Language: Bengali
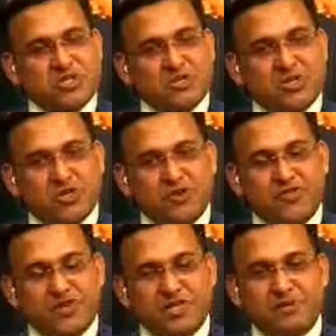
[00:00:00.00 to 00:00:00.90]
দর্শক
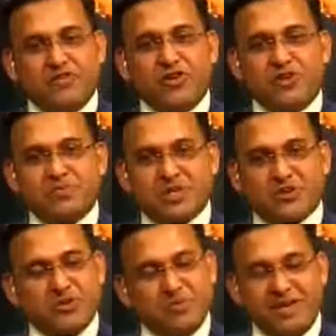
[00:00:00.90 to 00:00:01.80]
টিভির ভলিউমটা
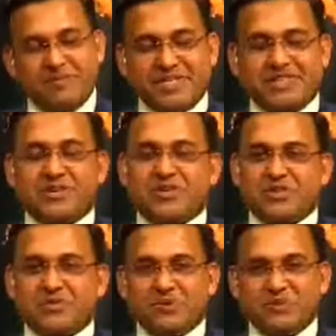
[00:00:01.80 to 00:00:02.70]
কমিয়ে আমাদের সাথে
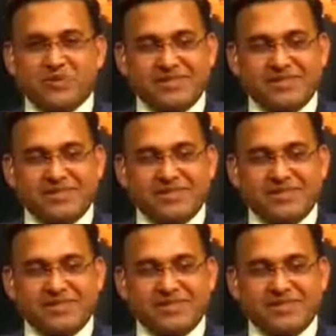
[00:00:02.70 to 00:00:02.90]
কথা বলুন